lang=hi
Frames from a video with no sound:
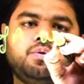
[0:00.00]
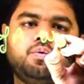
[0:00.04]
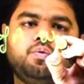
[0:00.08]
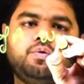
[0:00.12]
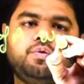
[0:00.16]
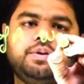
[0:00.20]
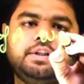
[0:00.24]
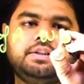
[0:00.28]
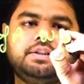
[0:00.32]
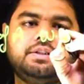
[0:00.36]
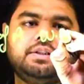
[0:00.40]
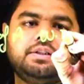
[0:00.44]

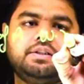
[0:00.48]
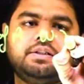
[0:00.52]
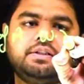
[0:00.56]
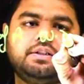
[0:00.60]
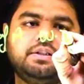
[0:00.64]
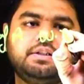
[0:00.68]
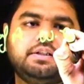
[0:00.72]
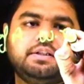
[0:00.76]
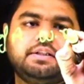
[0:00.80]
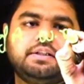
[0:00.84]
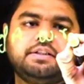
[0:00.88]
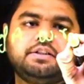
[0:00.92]
with
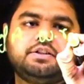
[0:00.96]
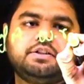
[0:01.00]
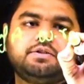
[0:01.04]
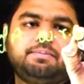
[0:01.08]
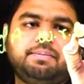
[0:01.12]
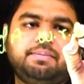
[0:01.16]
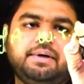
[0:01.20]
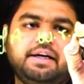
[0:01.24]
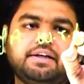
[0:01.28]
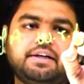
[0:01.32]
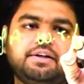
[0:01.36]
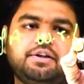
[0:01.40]

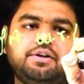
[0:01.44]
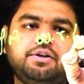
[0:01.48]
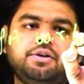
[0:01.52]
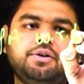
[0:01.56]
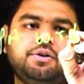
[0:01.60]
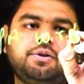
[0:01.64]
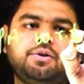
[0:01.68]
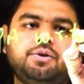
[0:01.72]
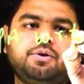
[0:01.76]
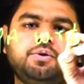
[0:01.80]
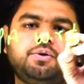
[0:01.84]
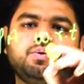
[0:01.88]
respect
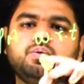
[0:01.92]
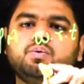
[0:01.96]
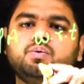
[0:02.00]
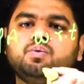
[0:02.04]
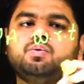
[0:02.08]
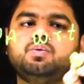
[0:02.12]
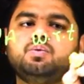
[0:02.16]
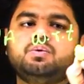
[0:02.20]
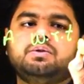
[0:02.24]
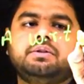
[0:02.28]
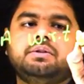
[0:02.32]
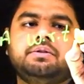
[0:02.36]
to
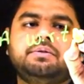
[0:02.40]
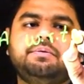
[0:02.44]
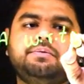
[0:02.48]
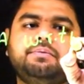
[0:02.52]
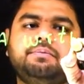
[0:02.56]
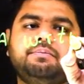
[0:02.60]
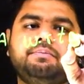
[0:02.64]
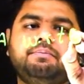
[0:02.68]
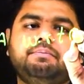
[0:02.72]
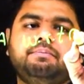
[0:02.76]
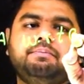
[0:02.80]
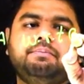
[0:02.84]

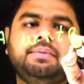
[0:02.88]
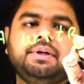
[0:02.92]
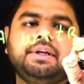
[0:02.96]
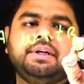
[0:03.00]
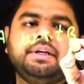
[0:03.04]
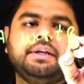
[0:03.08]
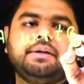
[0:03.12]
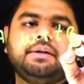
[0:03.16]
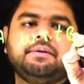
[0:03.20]
B